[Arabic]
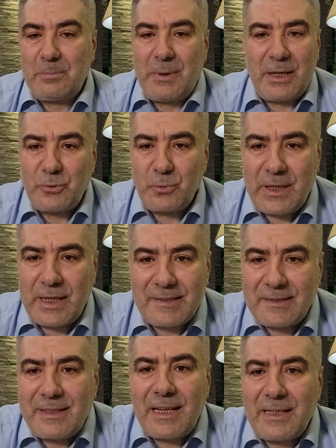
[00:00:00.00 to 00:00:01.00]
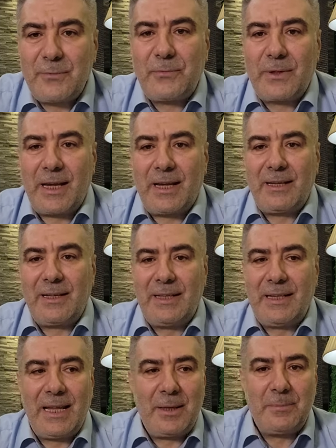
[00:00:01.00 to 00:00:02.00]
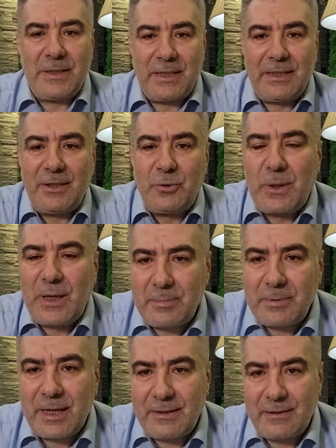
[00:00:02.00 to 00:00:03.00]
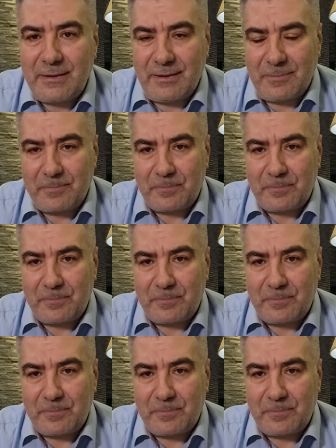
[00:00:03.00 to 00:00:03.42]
بعض الناس لا يفرح لا بعيد ولا بغيره